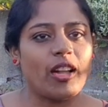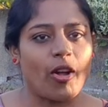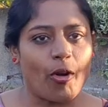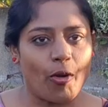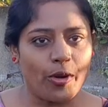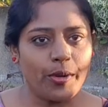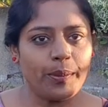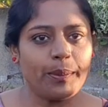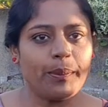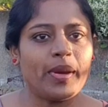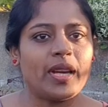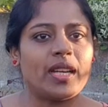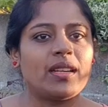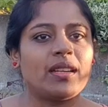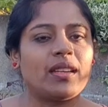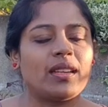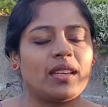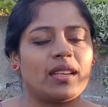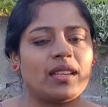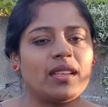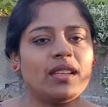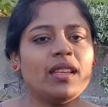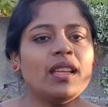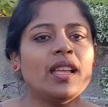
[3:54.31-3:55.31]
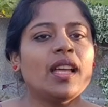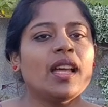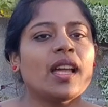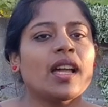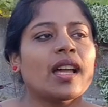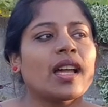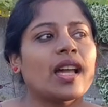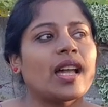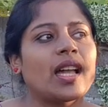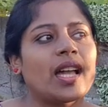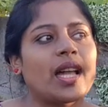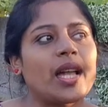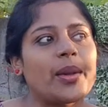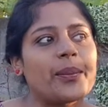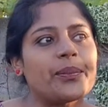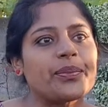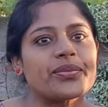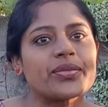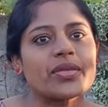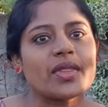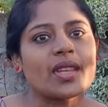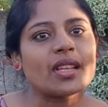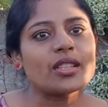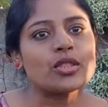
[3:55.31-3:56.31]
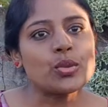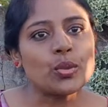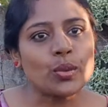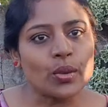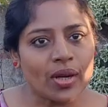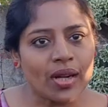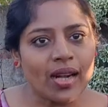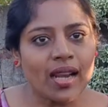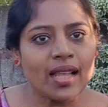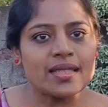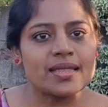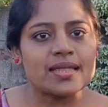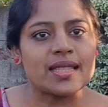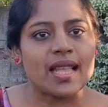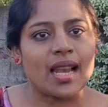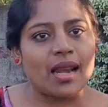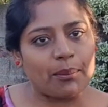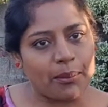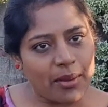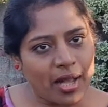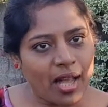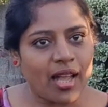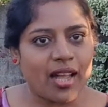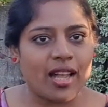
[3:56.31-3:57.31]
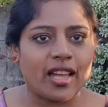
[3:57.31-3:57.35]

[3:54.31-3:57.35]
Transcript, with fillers: கவர்மெண்ட்டு சுற்றுலா ஸ்தலமாக